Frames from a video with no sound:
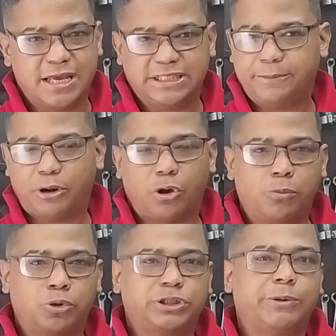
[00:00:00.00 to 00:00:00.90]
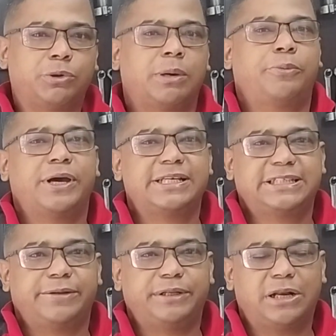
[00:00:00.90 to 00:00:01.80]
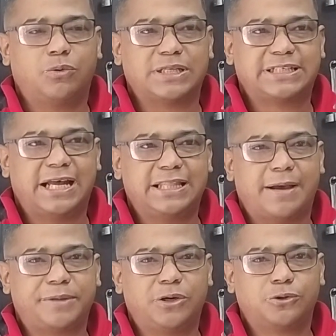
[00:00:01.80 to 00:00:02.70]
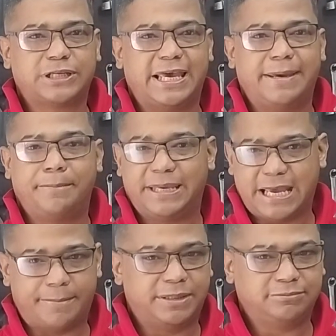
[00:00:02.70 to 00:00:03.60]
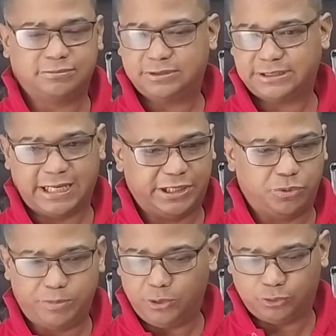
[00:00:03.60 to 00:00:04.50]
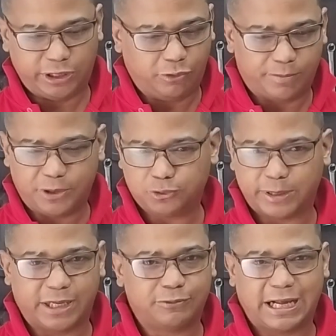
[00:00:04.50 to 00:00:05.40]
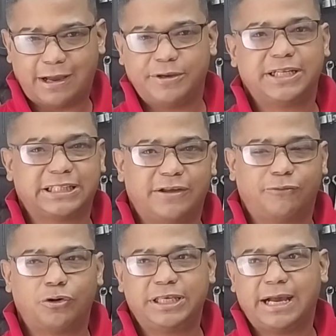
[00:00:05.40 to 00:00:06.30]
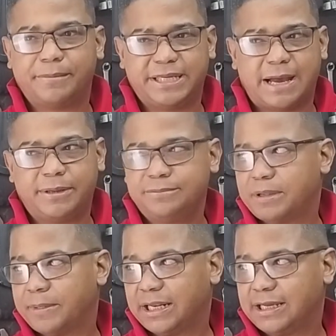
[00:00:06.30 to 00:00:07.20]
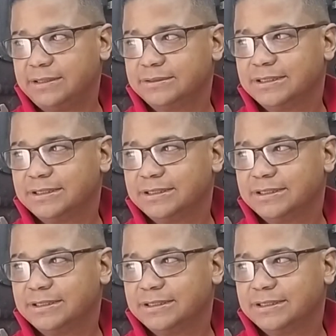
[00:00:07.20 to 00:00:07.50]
Si por algún motivo no me pueden escribir al WhatsApp, amigos, eh, me llaman, saquen un minutico, amigos, vayan a una cabina telefónica, me llaman, me marcan.